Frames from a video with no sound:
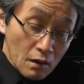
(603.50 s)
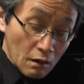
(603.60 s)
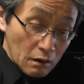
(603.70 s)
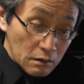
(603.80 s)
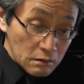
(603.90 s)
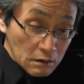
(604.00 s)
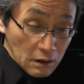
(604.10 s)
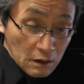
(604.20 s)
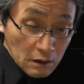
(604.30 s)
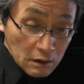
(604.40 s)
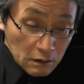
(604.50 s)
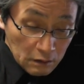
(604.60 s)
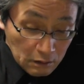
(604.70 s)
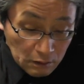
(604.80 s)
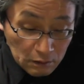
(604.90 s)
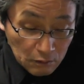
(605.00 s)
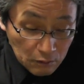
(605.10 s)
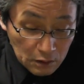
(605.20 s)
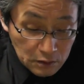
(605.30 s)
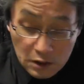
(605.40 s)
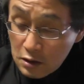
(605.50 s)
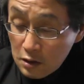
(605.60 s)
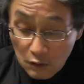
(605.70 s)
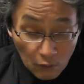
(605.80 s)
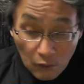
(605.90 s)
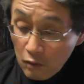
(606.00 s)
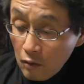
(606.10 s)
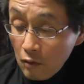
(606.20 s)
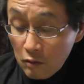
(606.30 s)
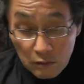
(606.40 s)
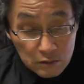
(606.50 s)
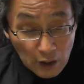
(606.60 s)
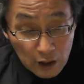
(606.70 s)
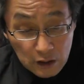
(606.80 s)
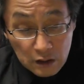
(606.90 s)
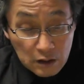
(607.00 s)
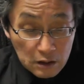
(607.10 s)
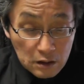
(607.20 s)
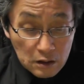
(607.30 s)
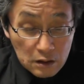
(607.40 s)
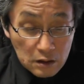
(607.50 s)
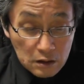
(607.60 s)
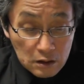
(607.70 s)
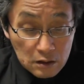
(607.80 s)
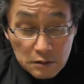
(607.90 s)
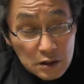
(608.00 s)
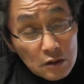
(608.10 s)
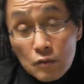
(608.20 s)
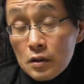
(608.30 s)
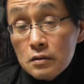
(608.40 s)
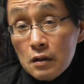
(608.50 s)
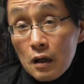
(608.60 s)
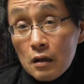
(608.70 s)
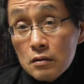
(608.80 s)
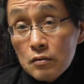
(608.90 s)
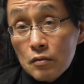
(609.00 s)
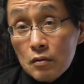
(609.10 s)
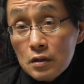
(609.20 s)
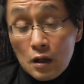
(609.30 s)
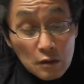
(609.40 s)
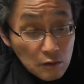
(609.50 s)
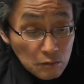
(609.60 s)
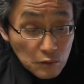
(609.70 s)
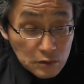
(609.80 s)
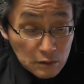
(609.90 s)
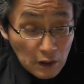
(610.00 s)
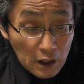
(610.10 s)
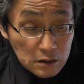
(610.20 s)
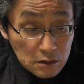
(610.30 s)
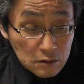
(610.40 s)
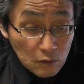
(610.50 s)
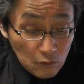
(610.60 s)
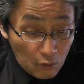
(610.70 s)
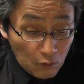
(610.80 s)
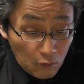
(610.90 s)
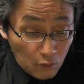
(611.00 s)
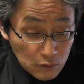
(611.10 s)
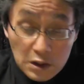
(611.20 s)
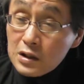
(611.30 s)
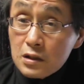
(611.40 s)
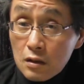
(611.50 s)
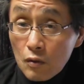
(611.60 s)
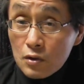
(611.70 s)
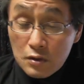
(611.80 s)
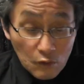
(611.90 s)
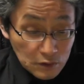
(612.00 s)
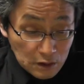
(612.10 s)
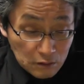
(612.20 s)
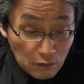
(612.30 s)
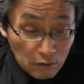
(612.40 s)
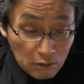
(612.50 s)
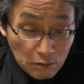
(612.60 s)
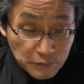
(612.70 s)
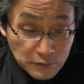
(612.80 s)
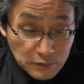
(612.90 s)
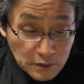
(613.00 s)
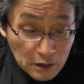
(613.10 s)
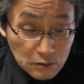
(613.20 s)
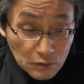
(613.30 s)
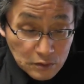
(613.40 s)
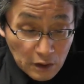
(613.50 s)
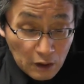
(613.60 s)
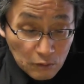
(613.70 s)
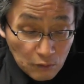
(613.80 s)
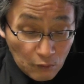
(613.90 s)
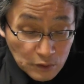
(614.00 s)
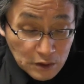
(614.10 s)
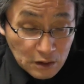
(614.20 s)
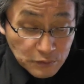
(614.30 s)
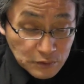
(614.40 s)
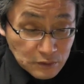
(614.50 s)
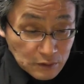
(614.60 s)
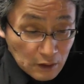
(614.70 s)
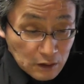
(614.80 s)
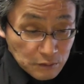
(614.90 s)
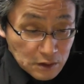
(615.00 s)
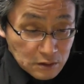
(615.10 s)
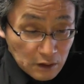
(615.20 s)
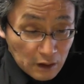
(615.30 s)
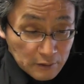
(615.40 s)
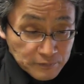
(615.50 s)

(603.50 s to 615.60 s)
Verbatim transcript: はい。えー、これは日露第2層ですね。その意外に本文では第2層の日露商人の文献として、このき文っていうのがありまして、